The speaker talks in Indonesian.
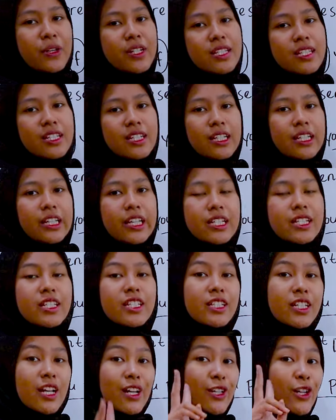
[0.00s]
present again.
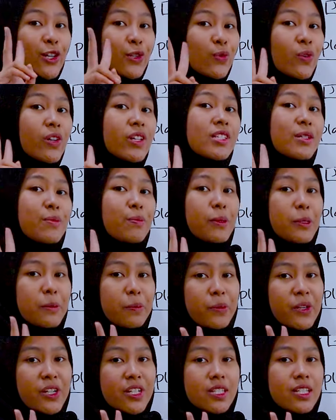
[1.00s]
Jadi ada dua simple
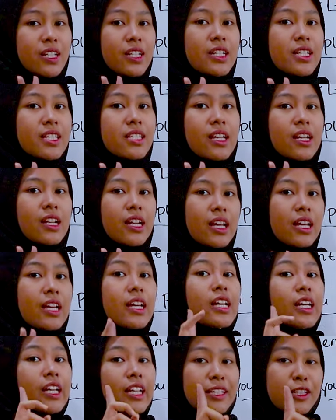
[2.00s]
present di sana.
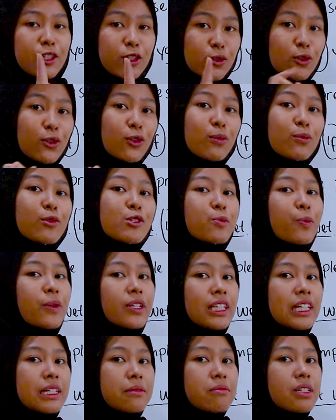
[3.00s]
Itu rumus
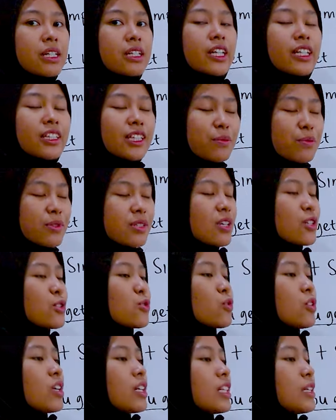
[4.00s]
pertama. Kita bisa
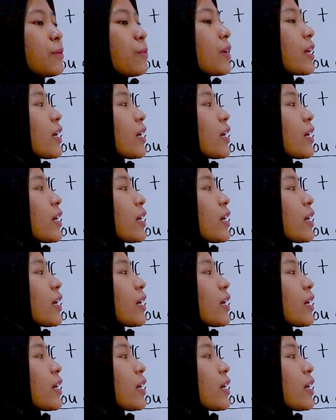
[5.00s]
juga nih